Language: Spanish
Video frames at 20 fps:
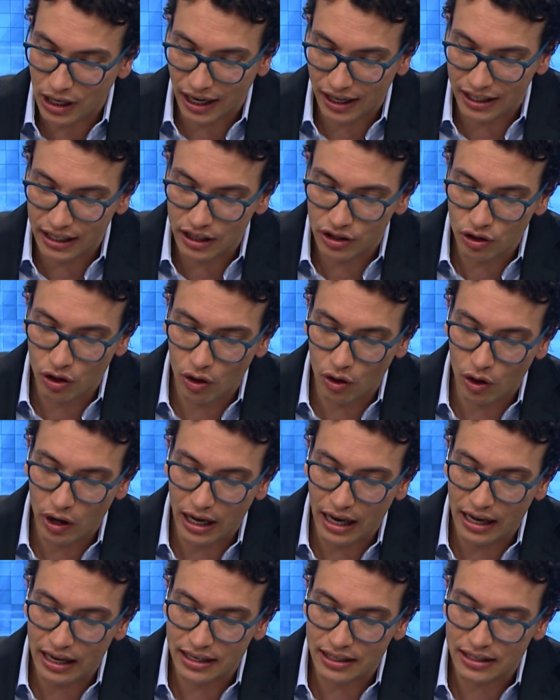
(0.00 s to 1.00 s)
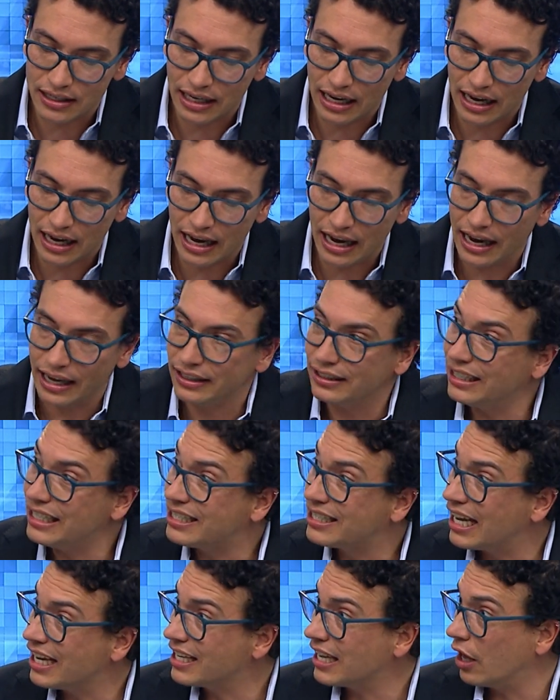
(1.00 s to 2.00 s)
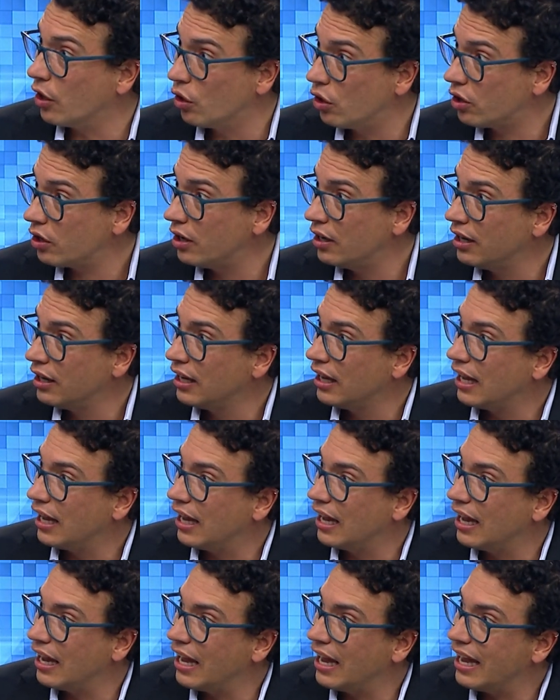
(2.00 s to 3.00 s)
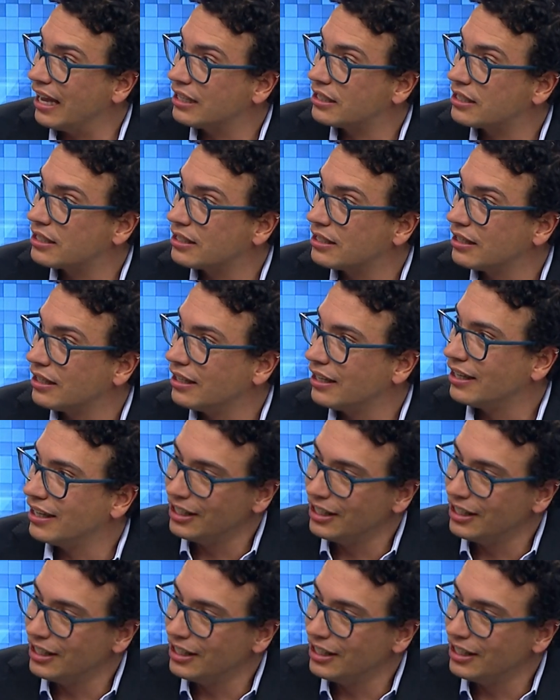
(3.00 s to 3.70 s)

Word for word: Carrillo es diseñador. Es industrial.